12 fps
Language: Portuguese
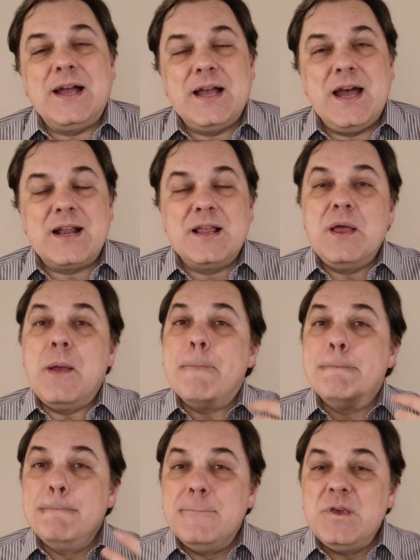pagar
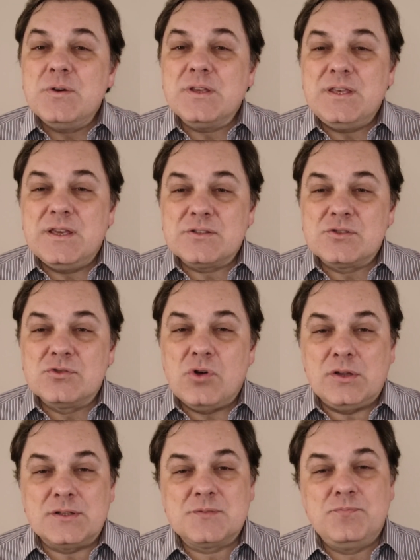1.500
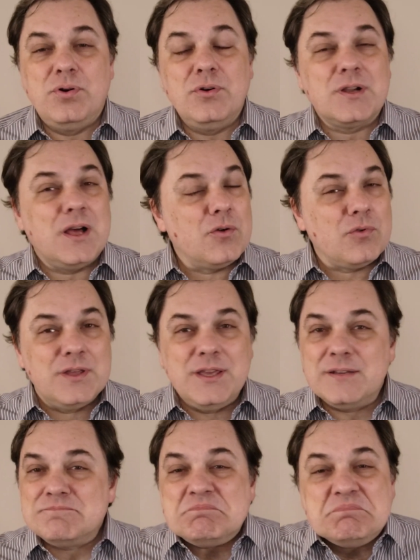dólares por algo
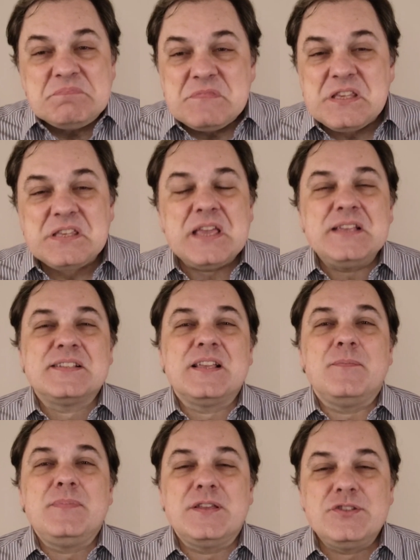que ninguém
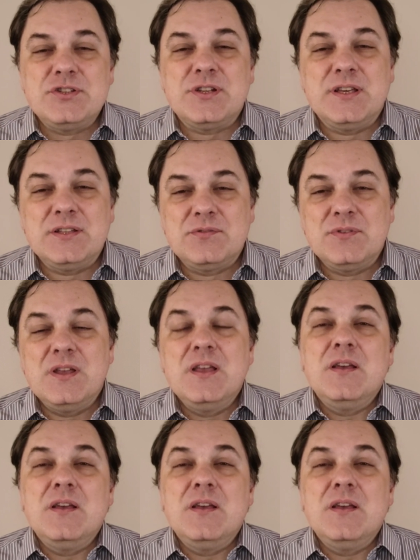sabia direito